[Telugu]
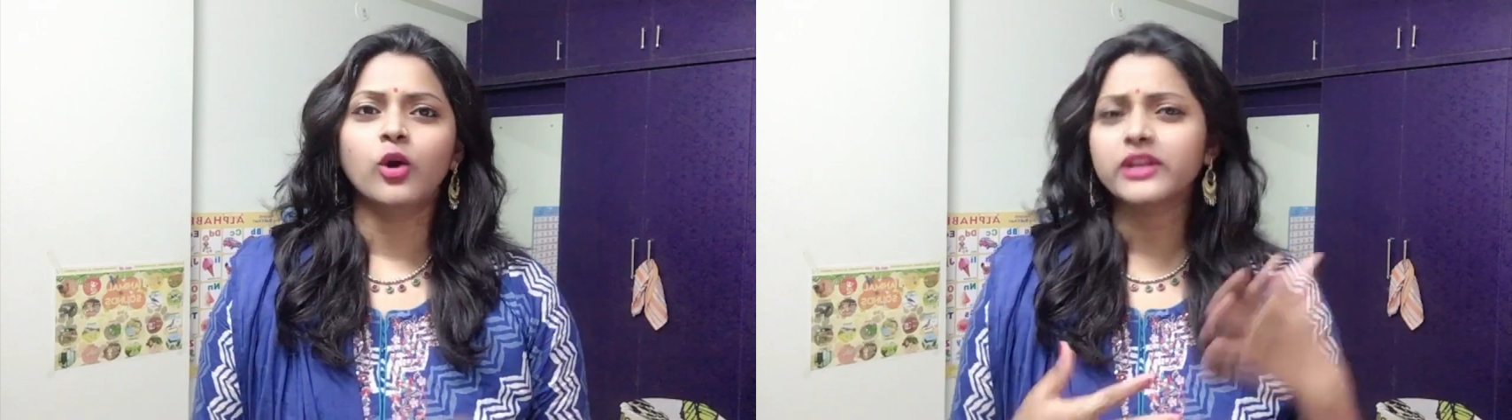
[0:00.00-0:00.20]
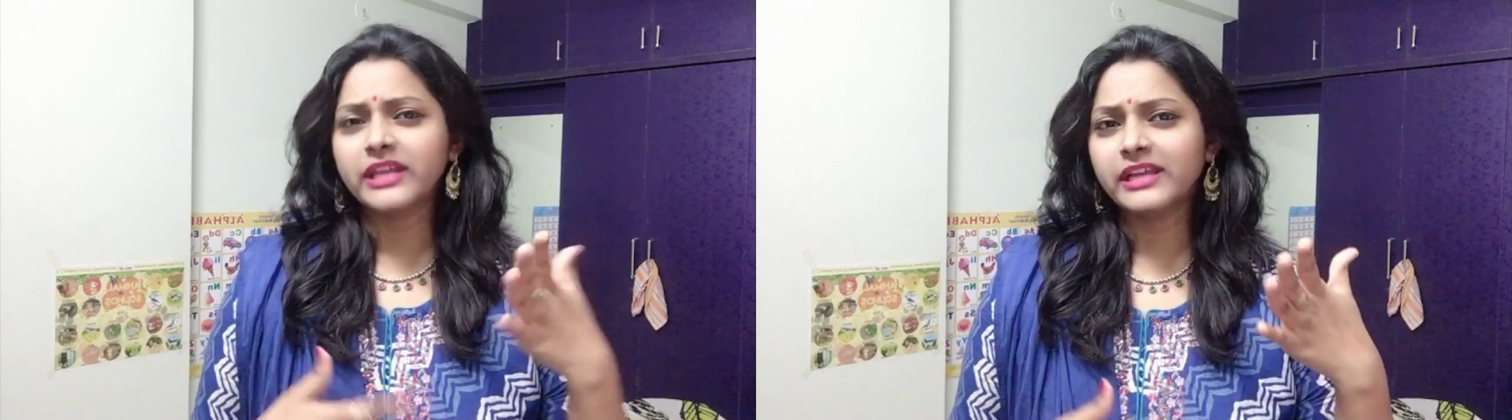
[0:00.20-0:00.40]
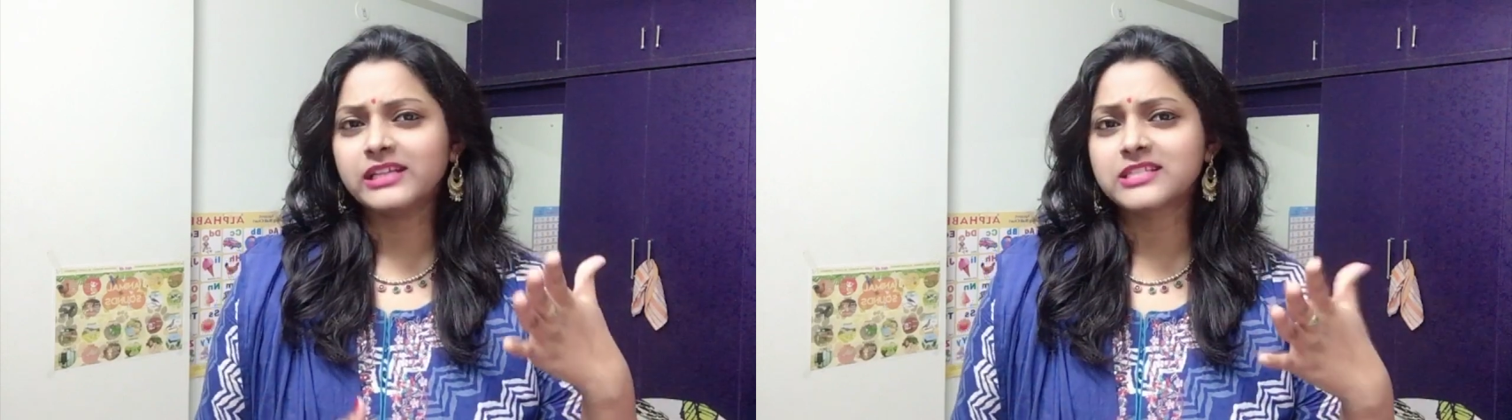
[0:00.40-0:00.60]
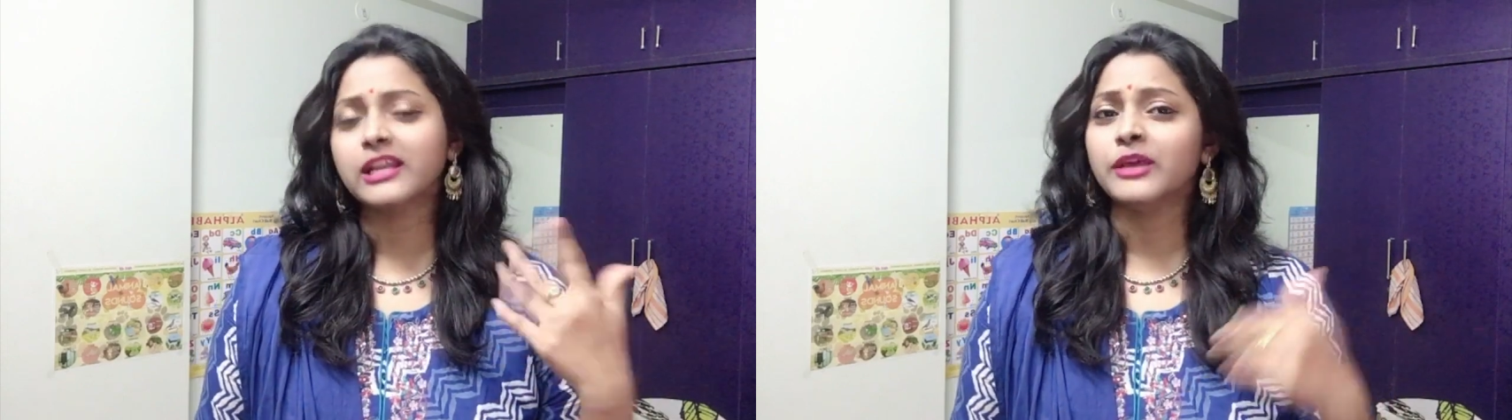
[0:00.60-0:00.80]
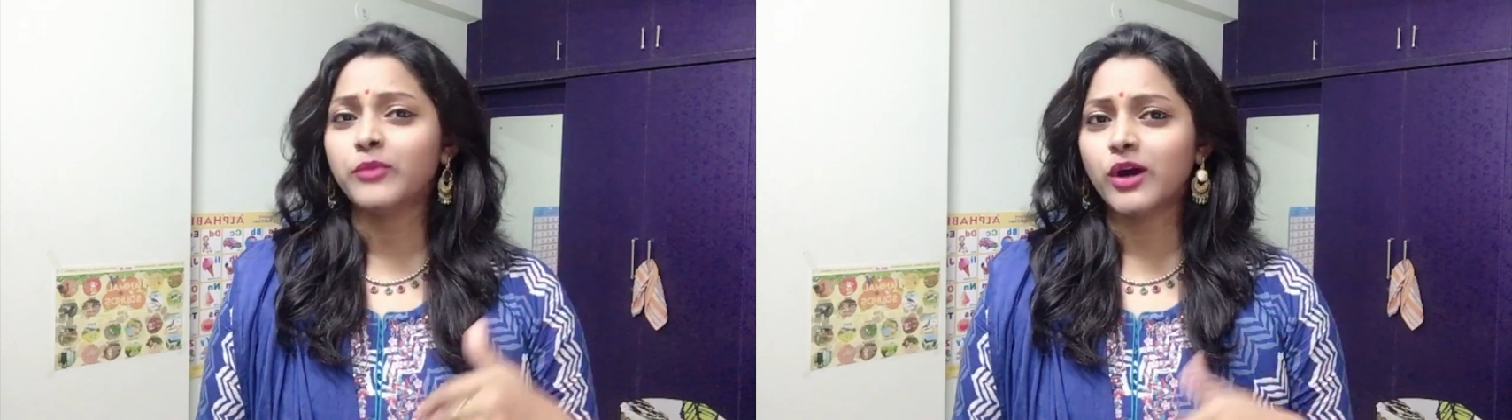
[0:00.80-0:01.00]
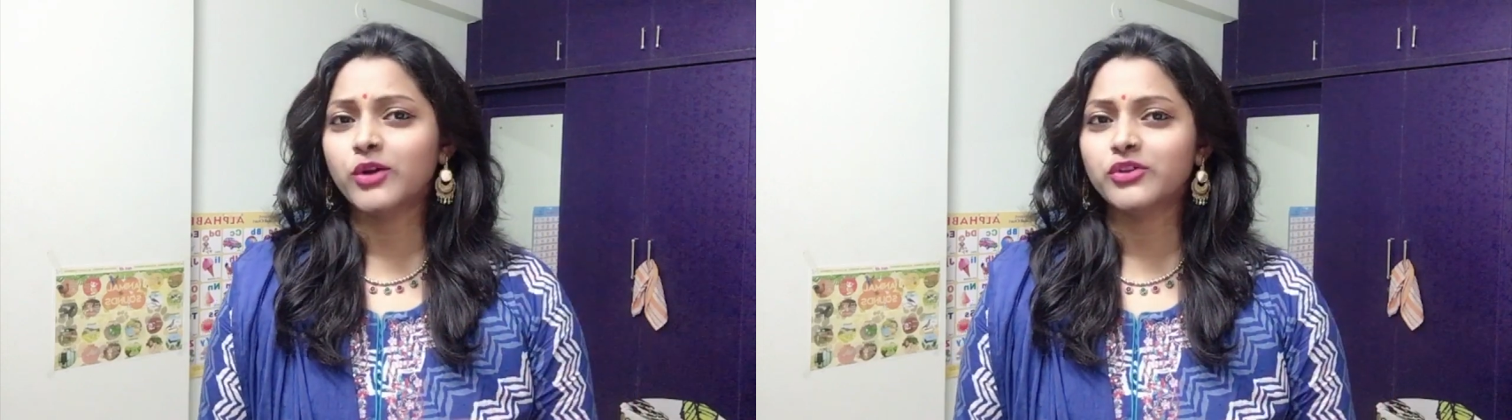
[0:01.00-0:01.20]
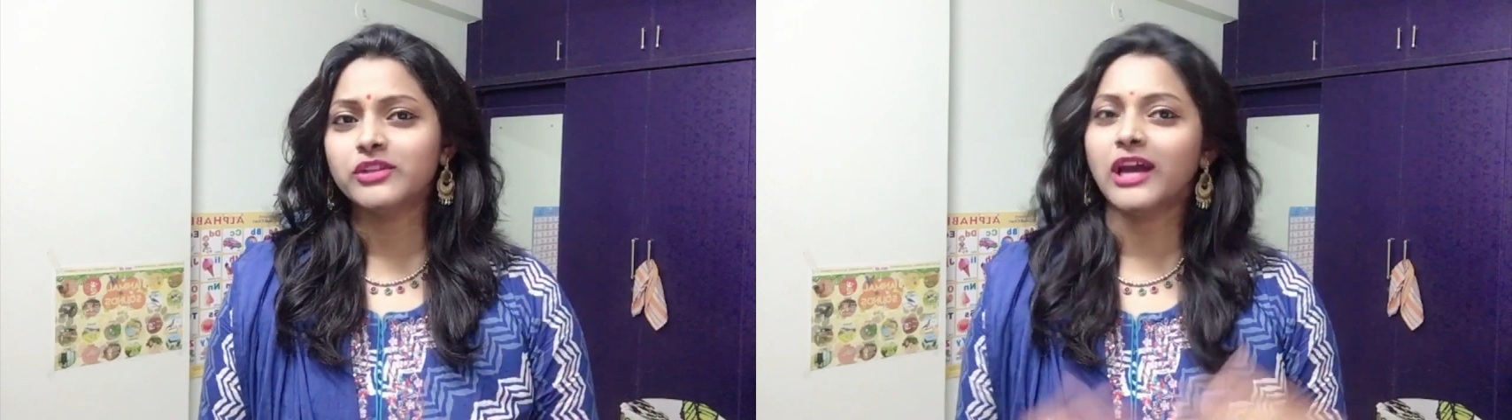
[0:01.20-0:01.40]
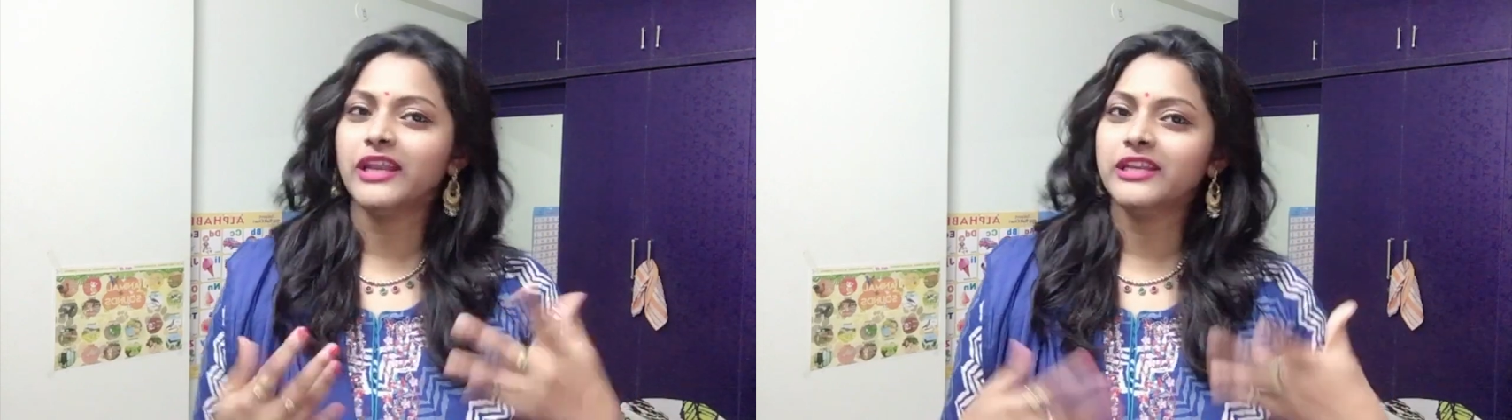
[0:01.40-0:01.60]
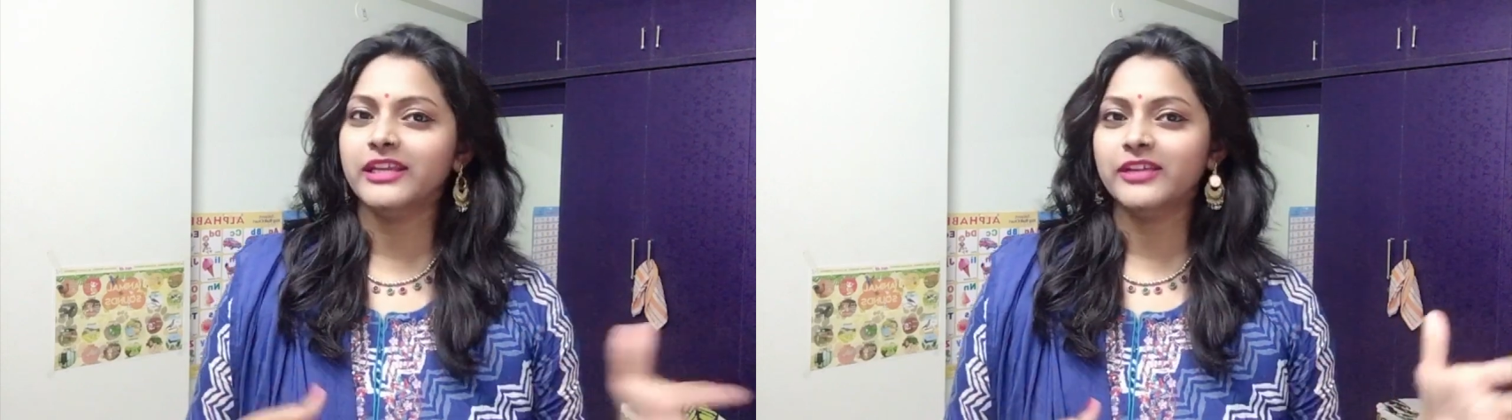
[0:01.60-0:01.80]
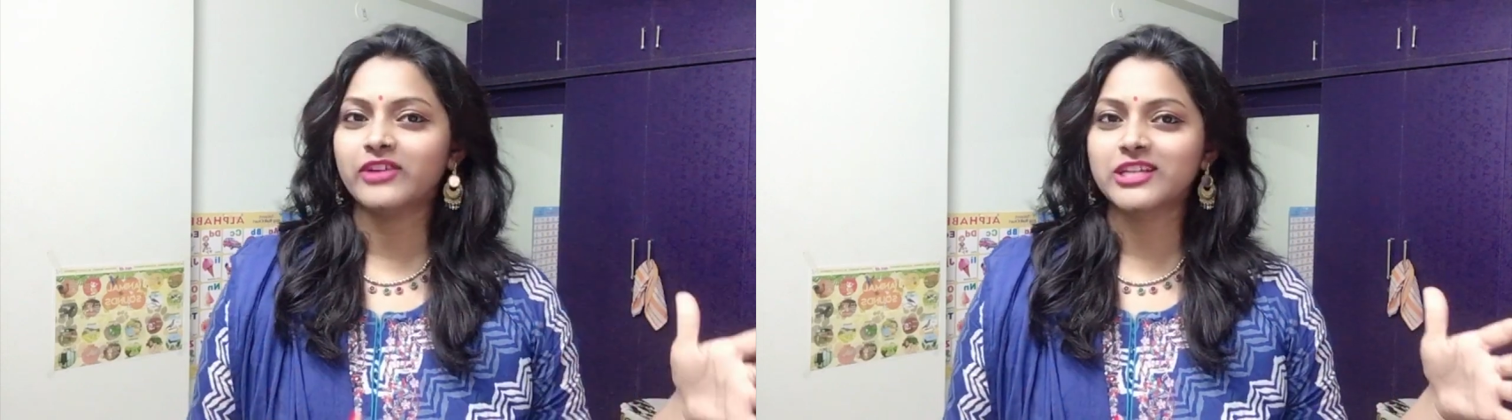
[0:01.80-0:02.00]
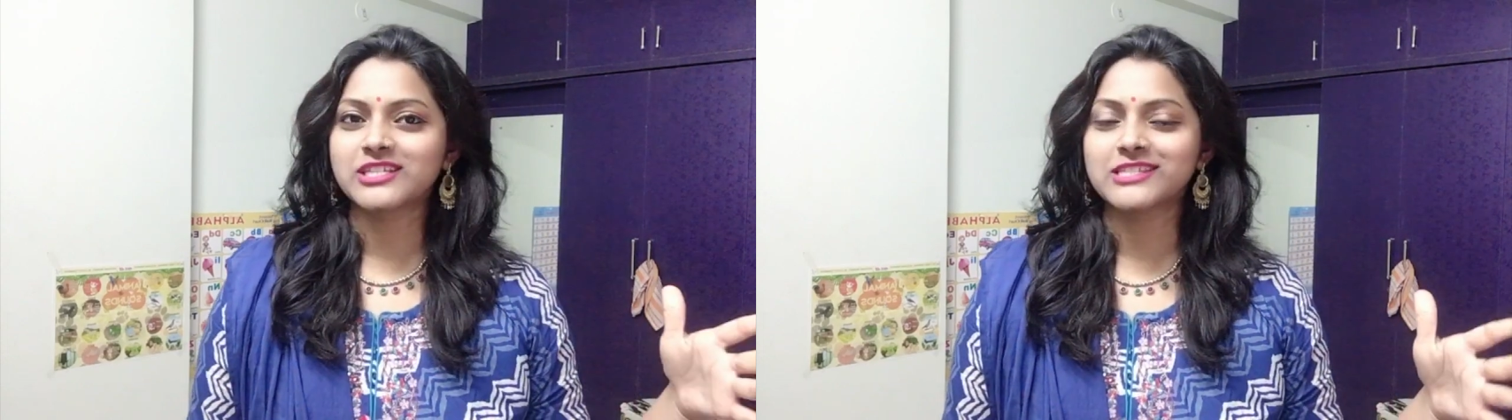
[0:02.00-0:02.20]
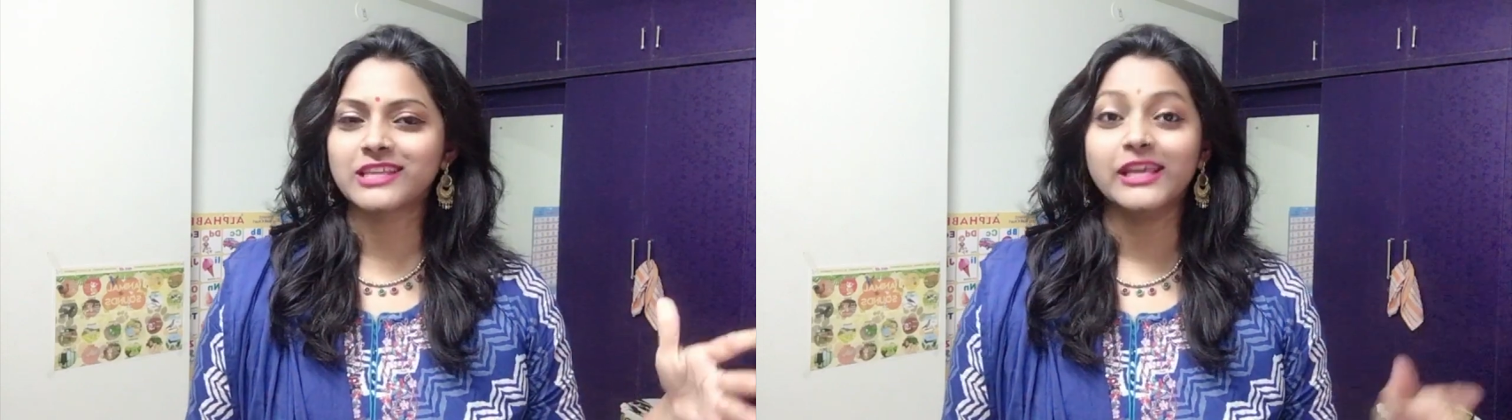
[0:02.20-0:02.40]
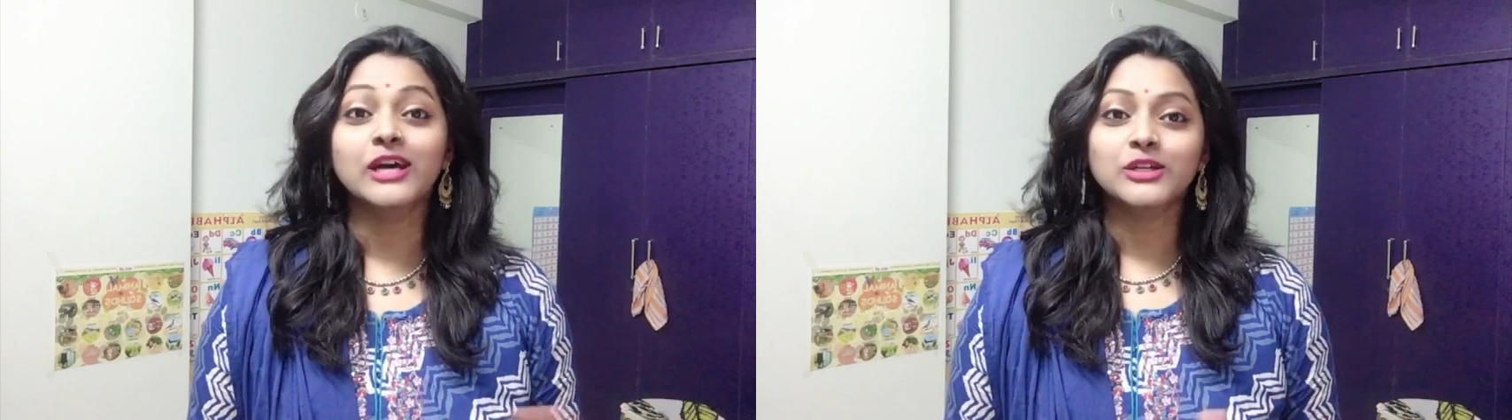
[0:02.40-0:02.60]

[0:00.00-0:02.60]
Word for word: ఒకటే హెయిర్ స్టైల్ ఏం బాగుంటుంది అన్ని ఫంక్షన్స్కి